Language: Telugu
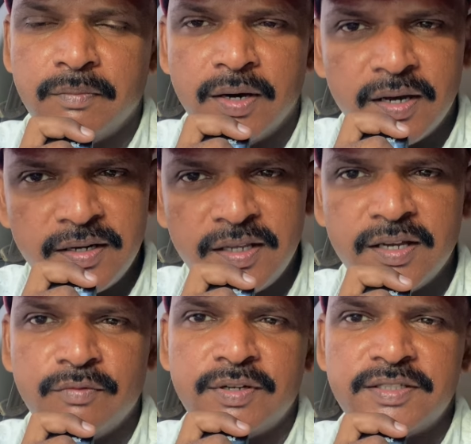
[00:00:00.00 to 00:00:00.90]

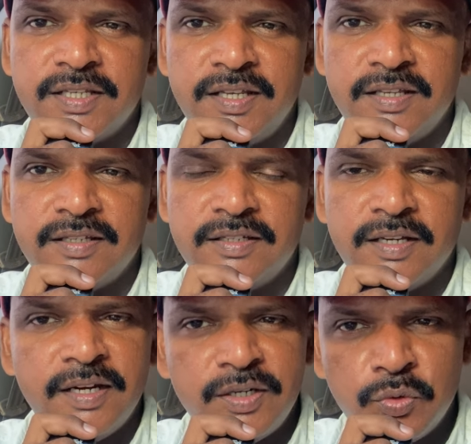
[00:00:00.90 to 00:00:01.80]
మార్నింగ్ అవర్సే
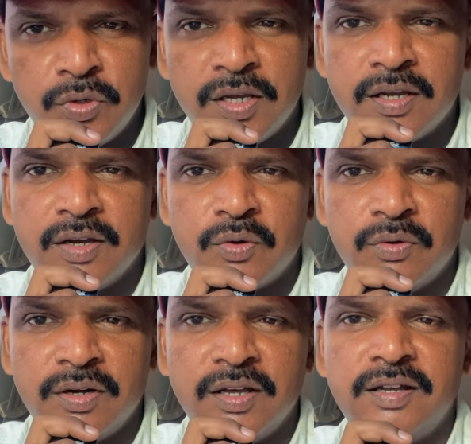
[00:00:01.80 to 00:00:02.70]
ఎయిట్ కూడా
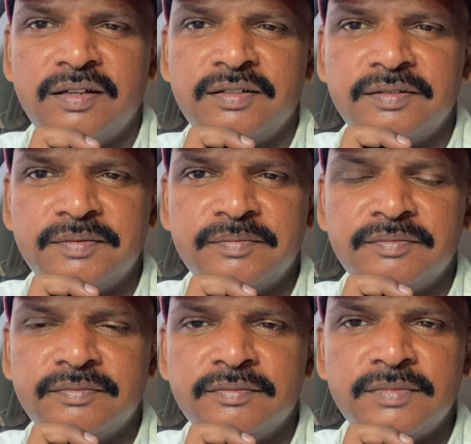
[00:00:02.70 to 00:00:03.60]
కాకుండా
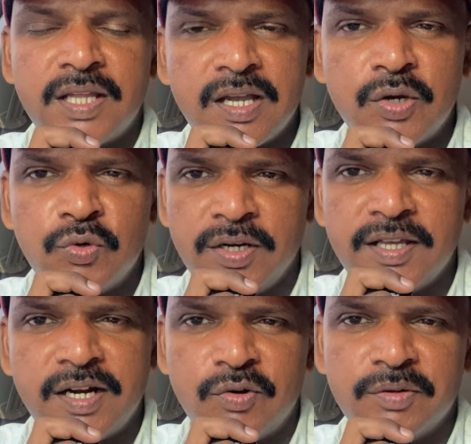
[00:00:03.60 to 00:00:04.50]
నా
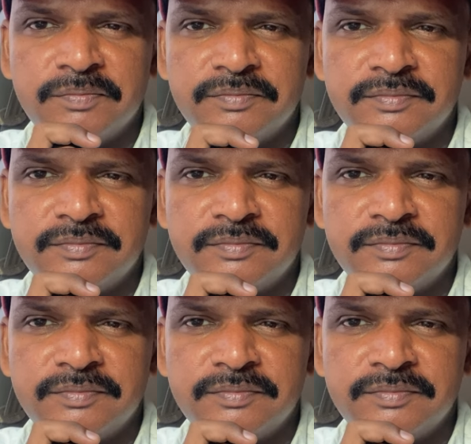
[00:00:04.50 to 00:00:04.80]
అకౌంట్లోకి రావడం